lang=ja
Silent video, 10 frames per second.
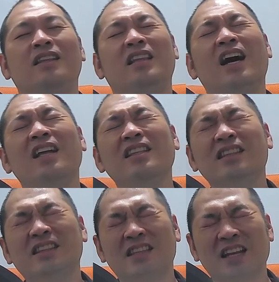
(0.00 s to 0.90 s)
なん
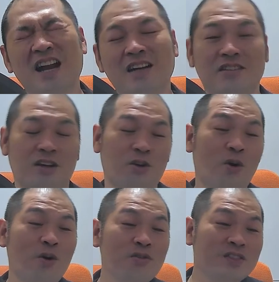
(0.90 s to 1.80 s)
て楽な、
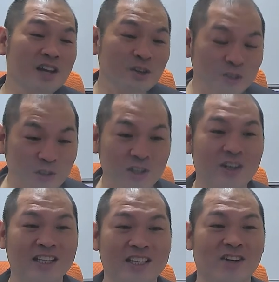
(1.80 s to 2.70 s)
こんなことでよ
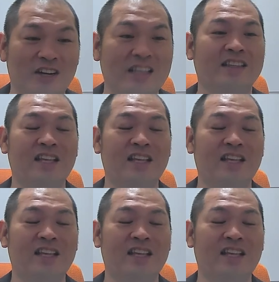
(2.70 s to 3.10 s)
かったのかっ